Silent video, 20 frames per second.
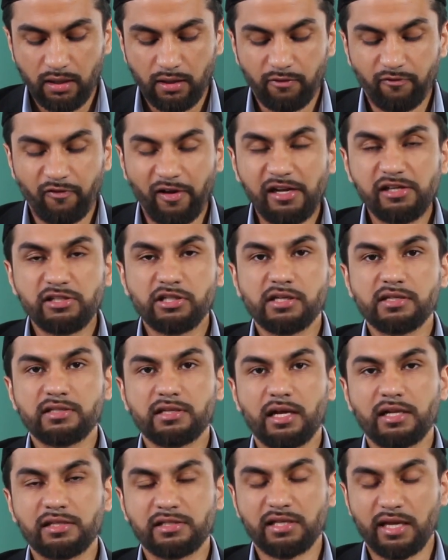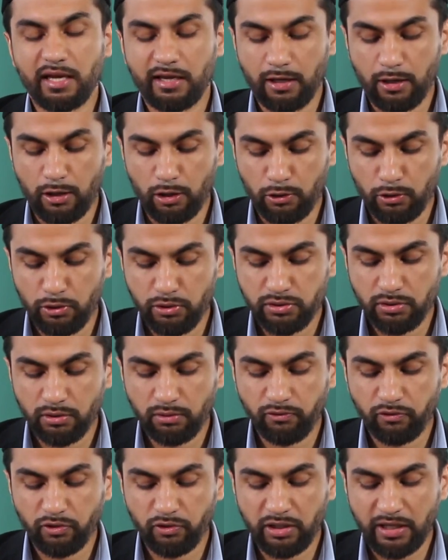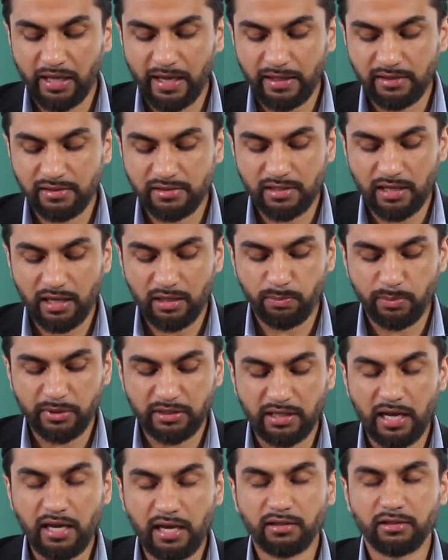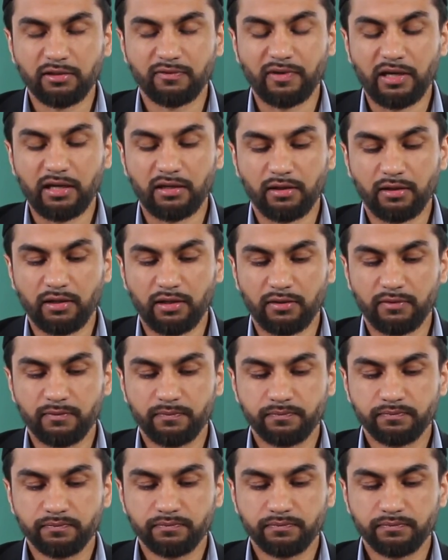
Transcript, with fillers: welches als eine Erlösung für die Endzeit betrachtet werden kann.